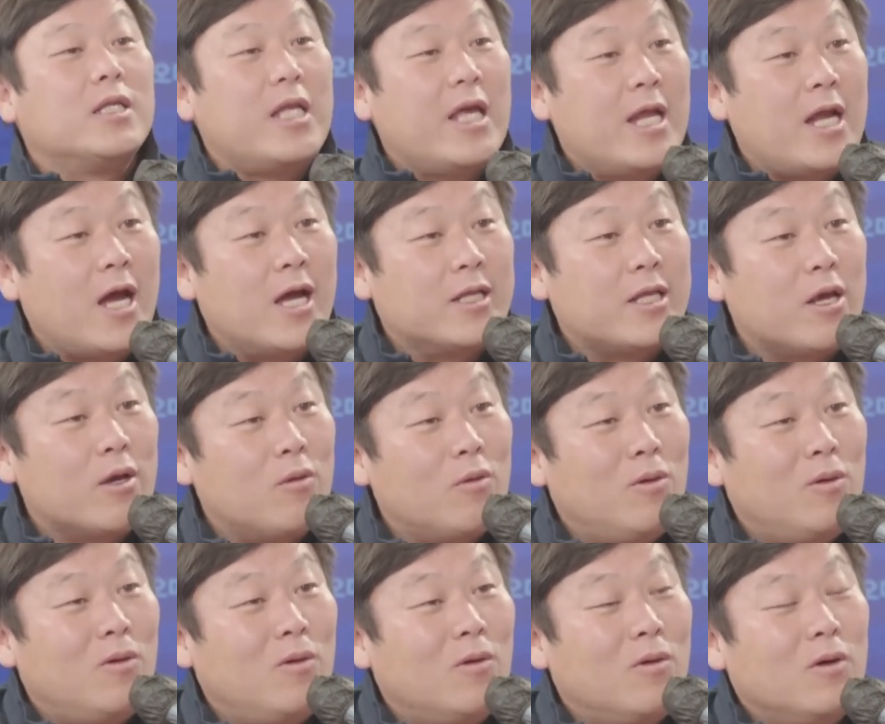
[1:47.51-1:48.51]
내놔야
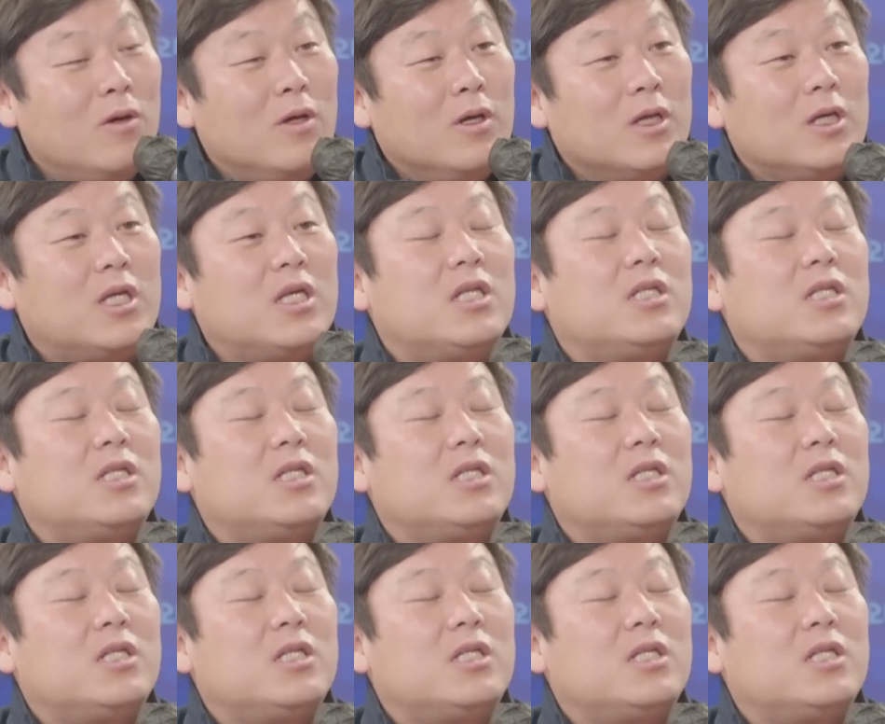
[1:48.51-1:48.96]
되고 음...